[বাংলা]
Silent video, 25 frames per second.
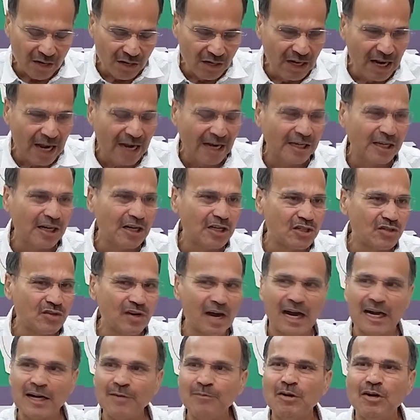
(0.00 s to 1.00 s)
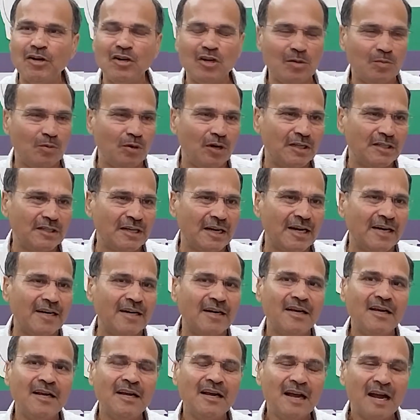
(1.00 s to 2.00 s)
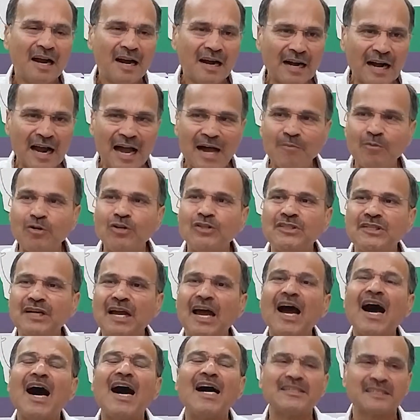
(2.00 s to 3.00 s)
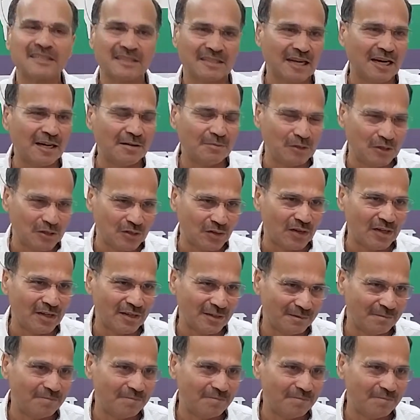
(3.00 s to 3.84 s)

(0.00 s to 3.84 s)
লালকৃষ্ণ আডবাণীও বলেছিলেন রাম হচ্ছে আস্থার বিষয়